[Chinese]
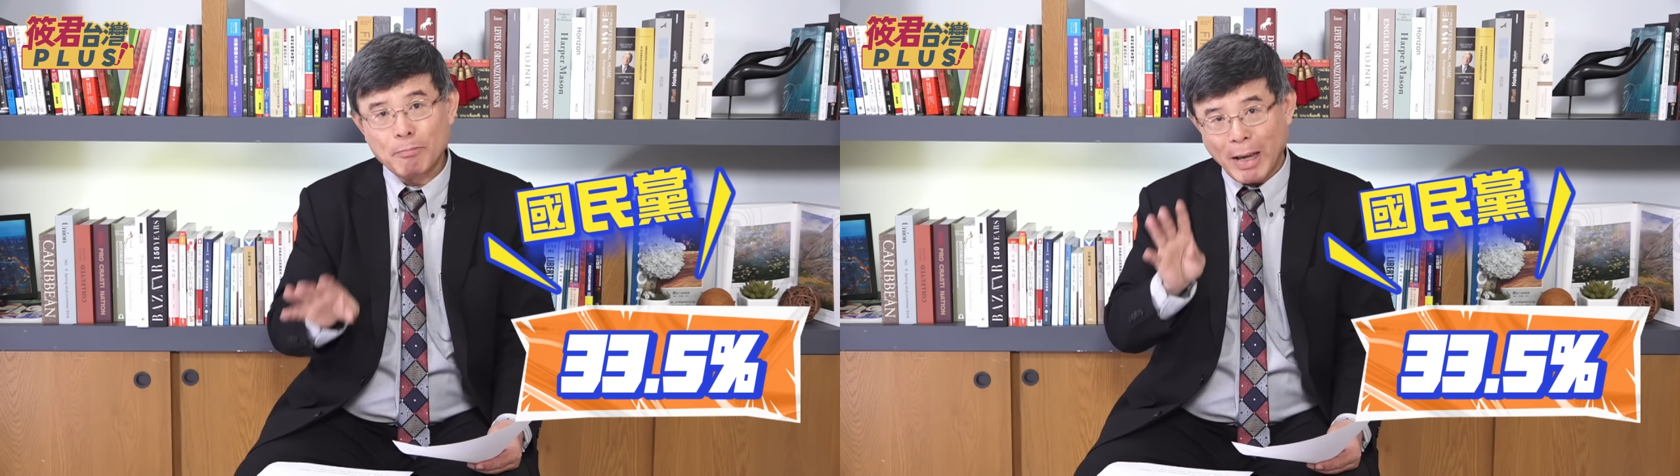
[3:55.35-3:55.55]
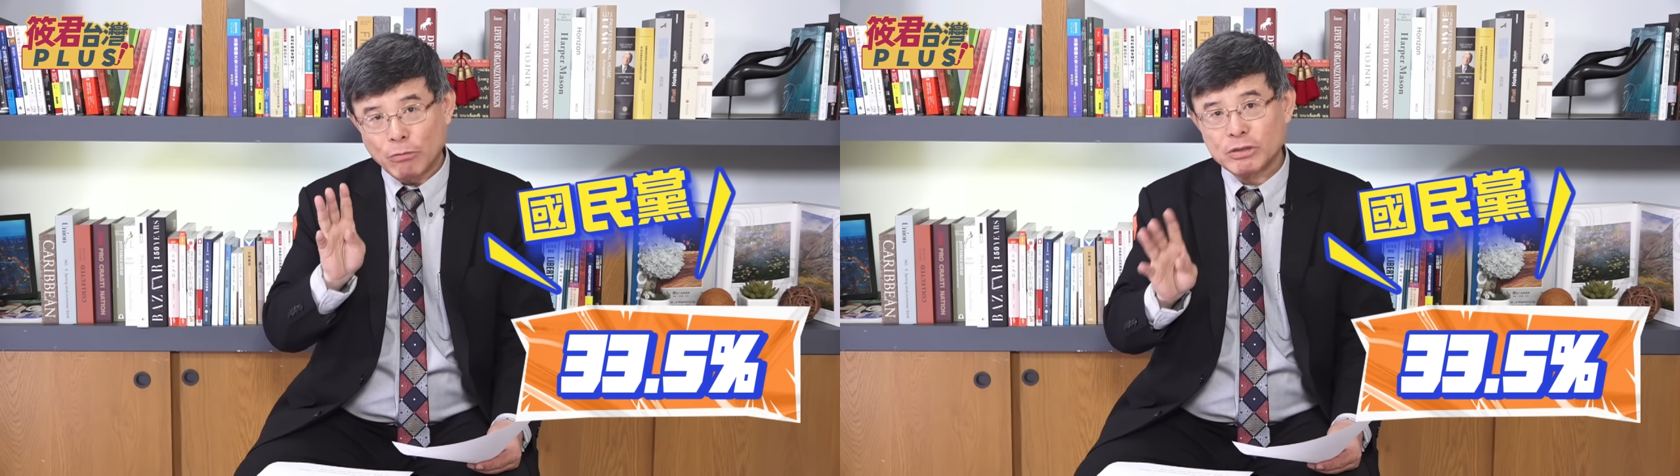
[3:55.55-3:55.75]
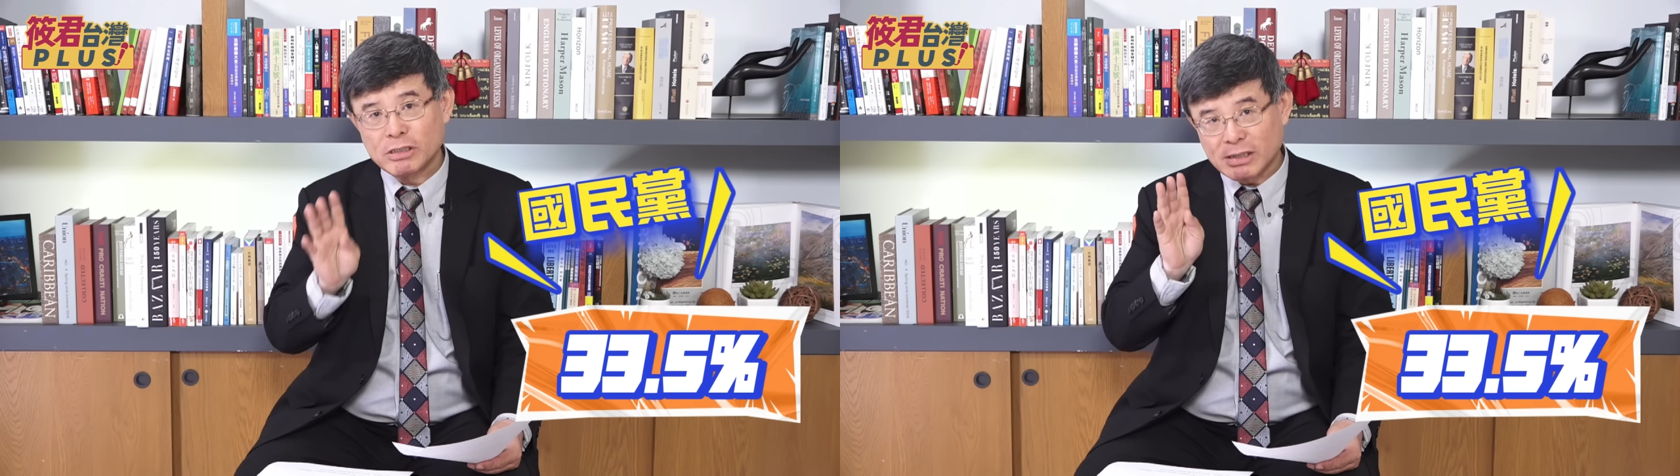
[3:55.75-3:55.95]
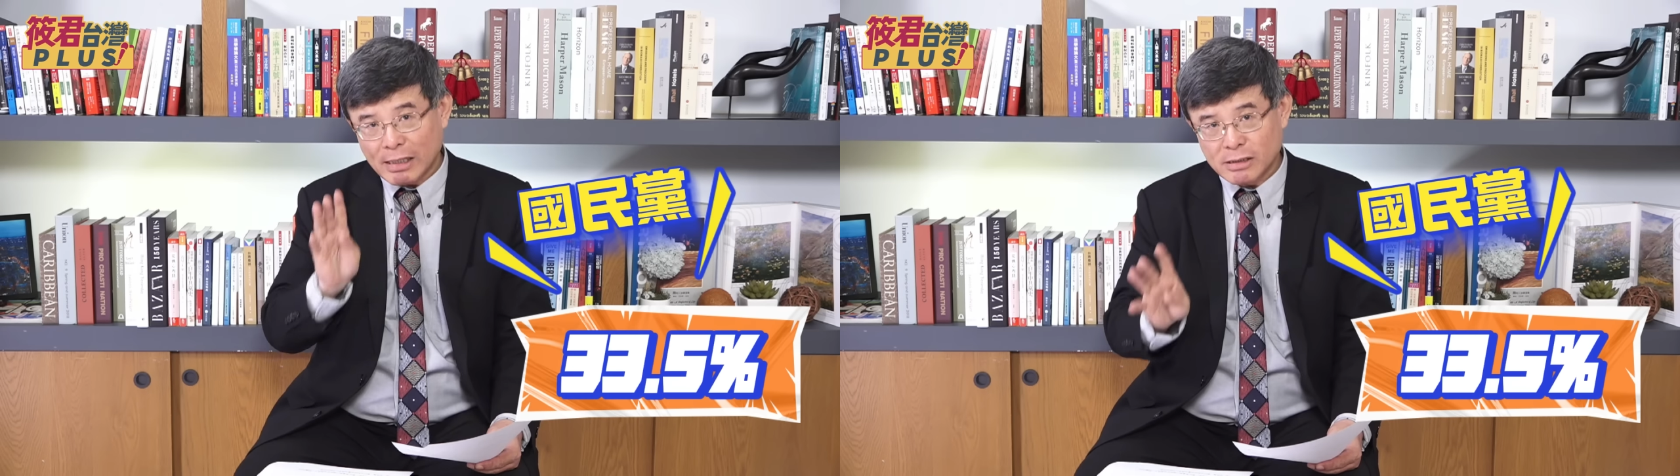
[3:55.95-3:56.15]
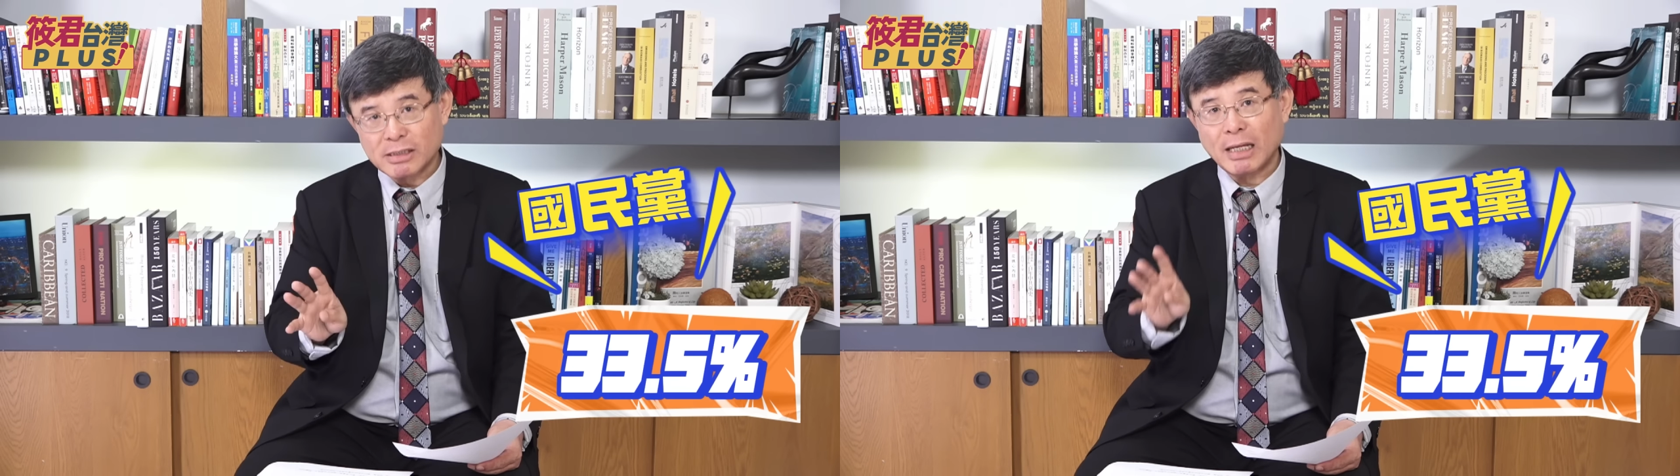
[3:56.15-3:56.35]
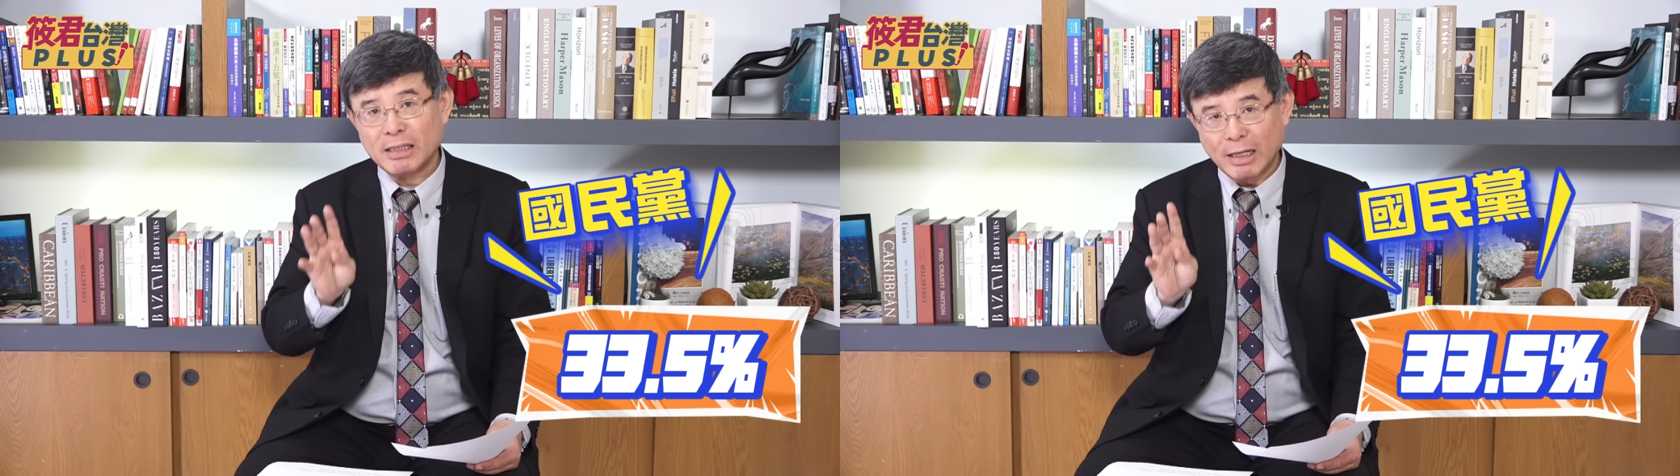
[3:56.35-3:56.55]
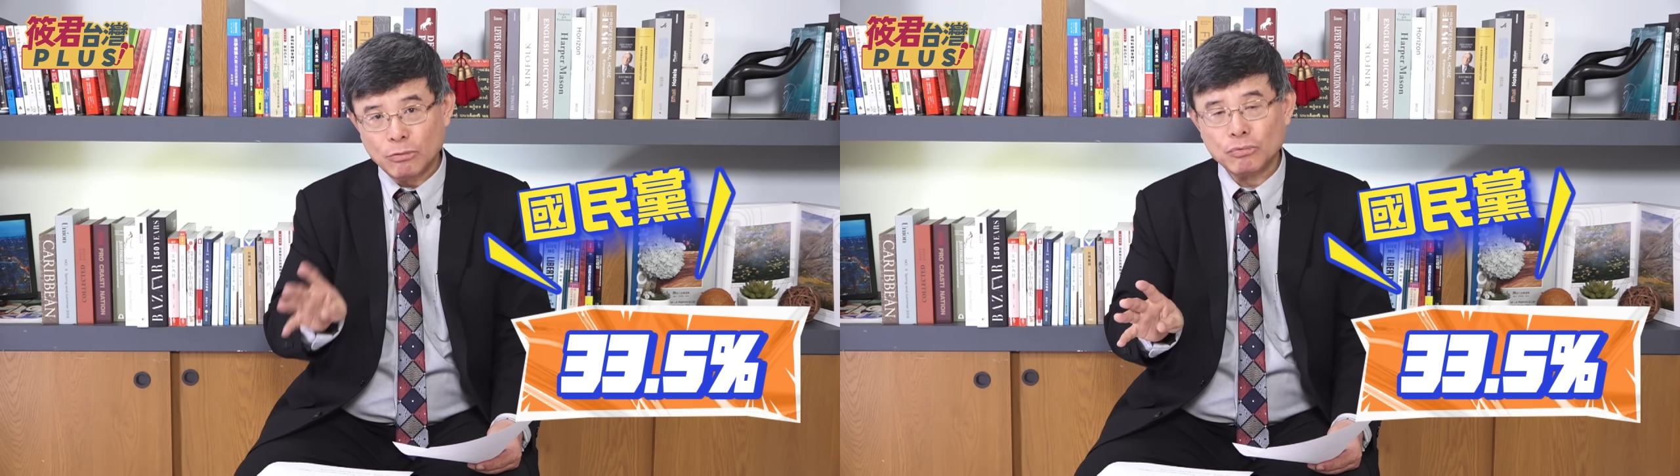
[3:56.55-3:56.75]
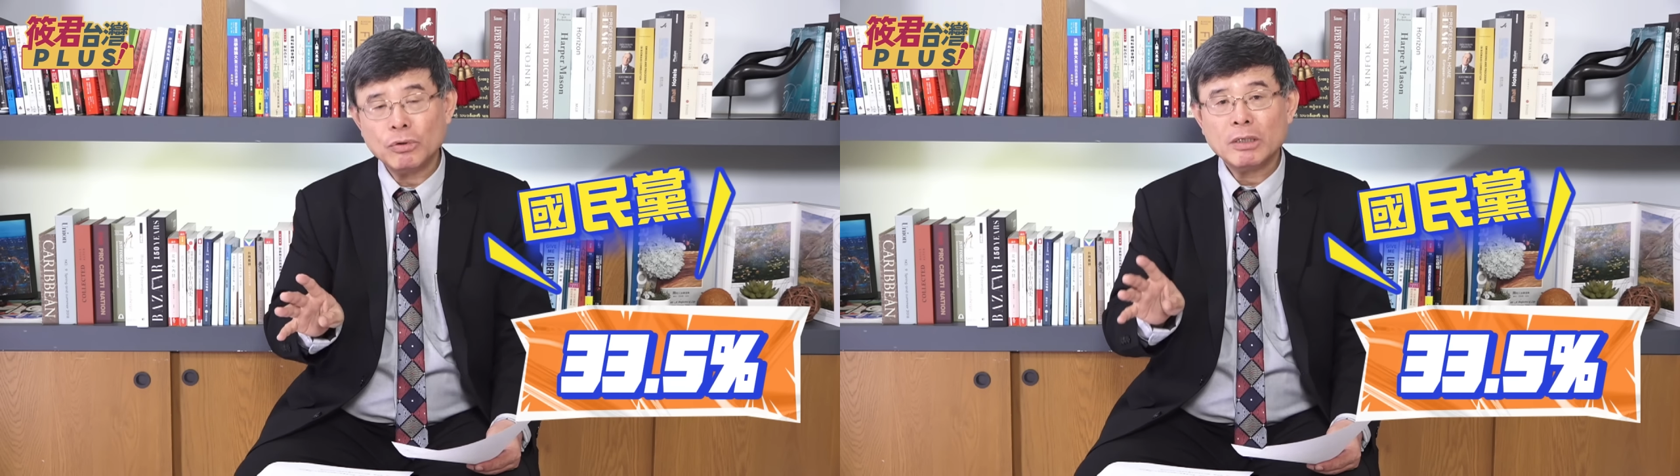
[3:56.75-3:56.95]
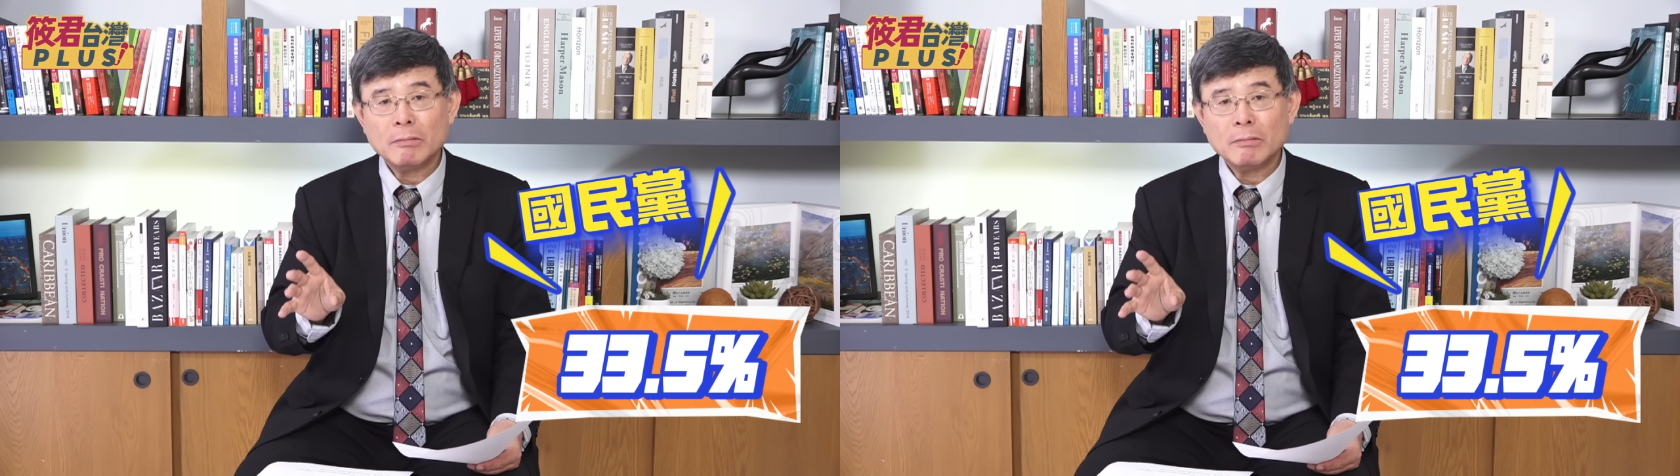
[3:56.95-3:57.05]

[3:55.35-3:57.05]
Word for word: 百分之三十三点五。